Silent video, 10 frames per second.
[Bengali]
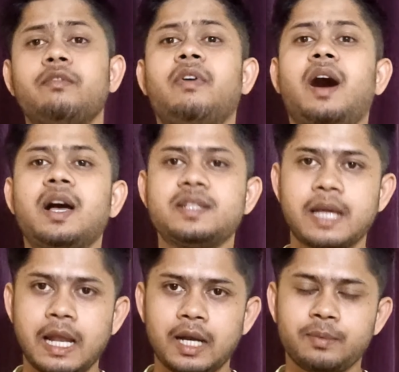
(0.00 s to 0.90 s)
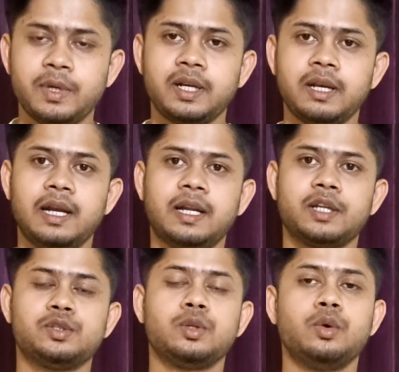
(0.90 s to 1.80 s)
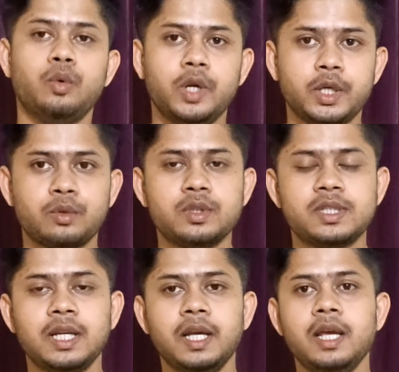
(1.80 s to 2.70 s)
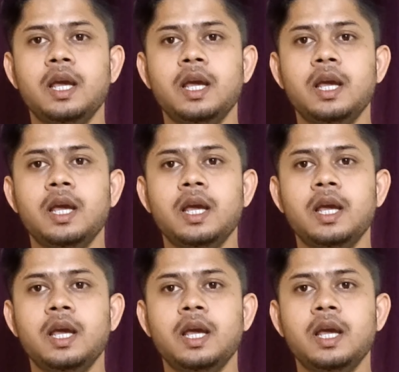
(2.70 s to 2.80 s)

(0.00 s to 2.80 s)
ফার্স্ট অ্যালার্টমেন্ট লেটারের জন্য ওয়েট করছিলে